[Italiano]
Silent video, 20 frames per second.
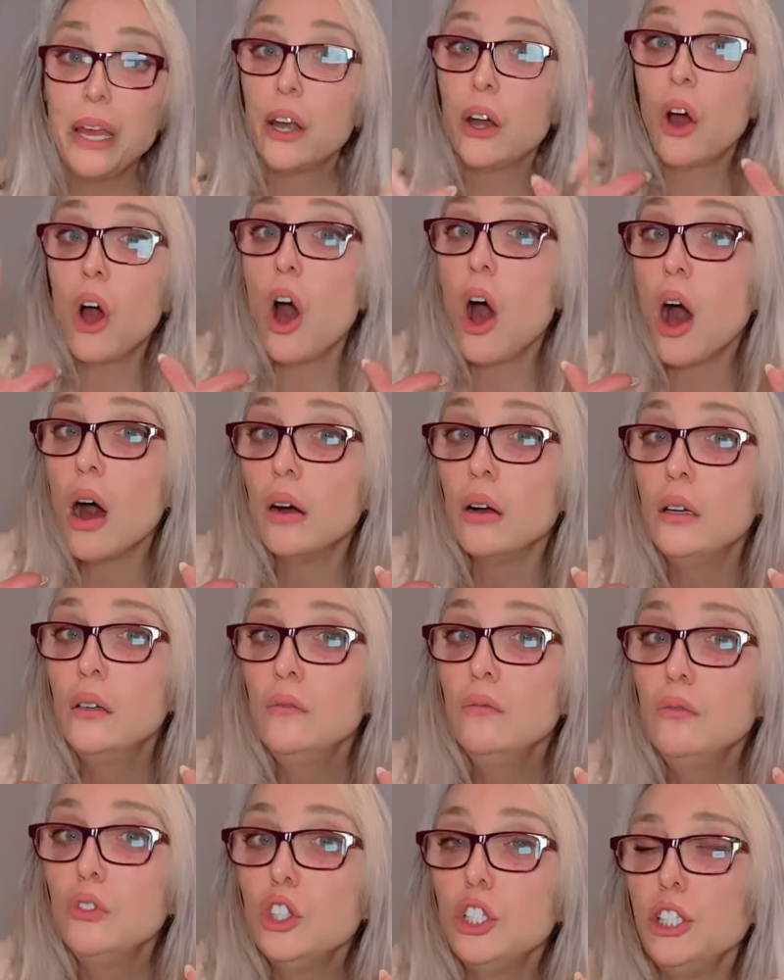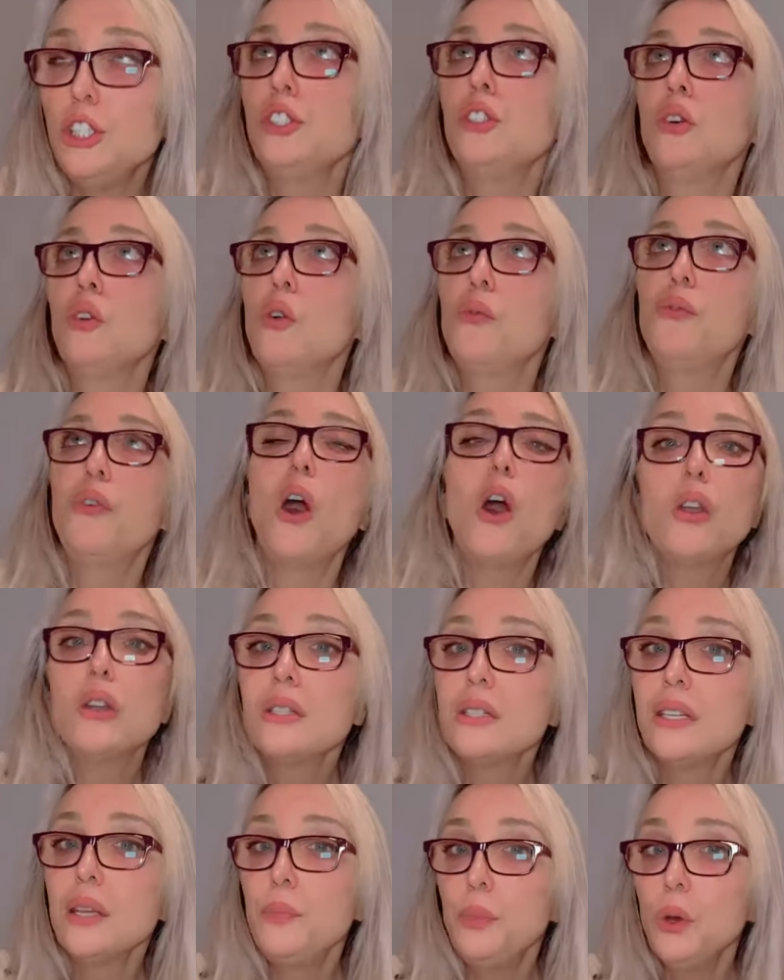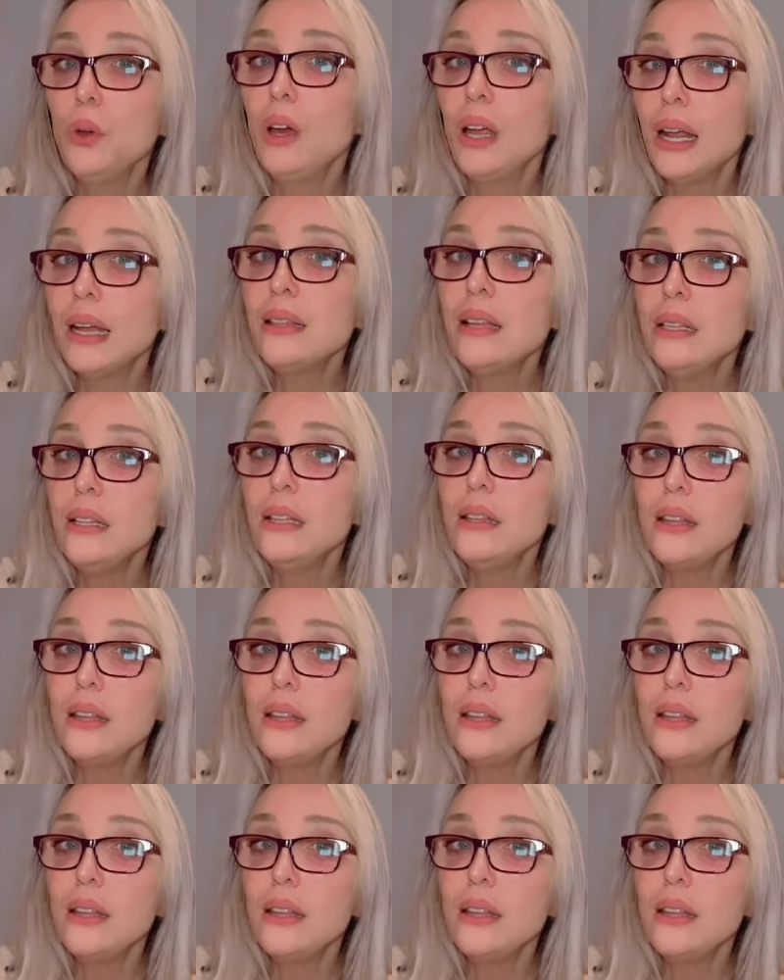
Però ci sono forze più grandi